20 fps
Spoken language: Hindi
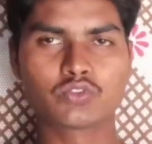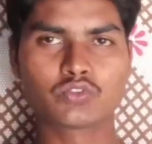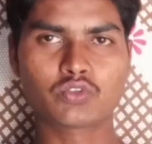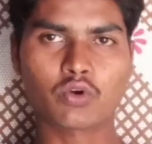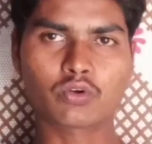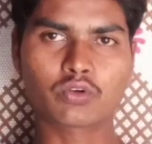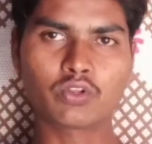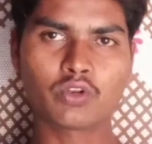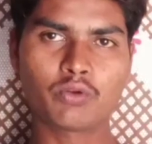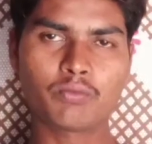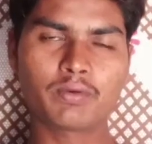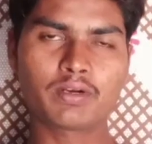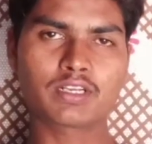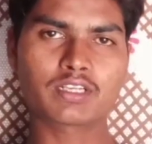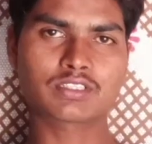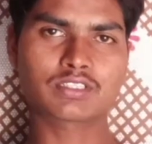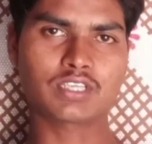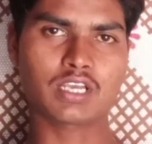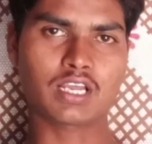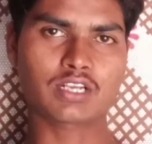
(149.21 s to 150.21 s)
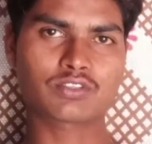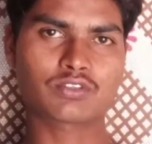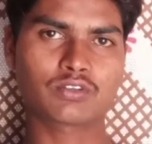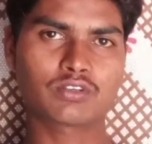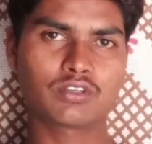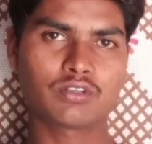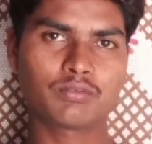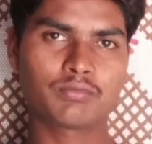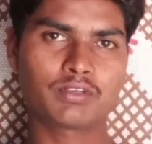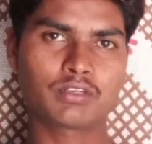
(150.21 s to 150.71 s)
सौ किलोमीटर चार सौ
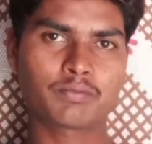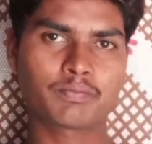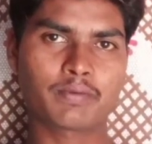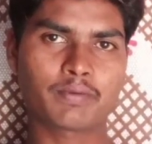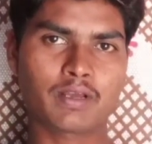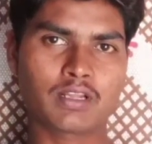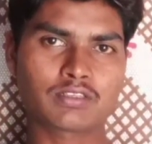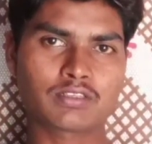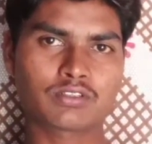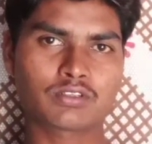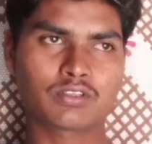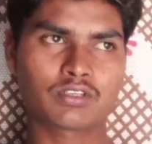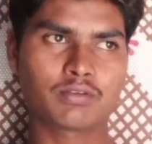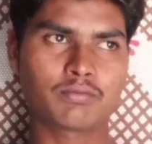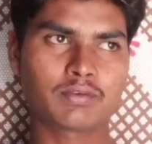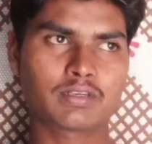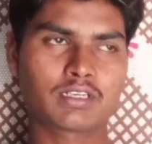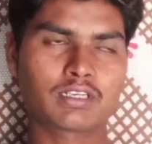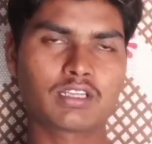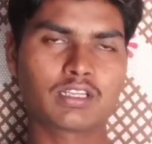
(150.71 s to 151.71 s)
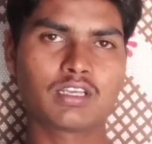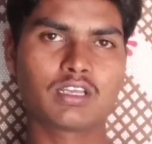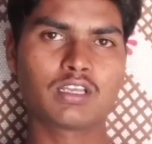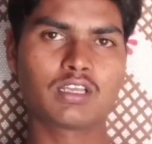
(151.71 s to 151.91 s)
किलोमीटर पाँच सौ किलोमीटर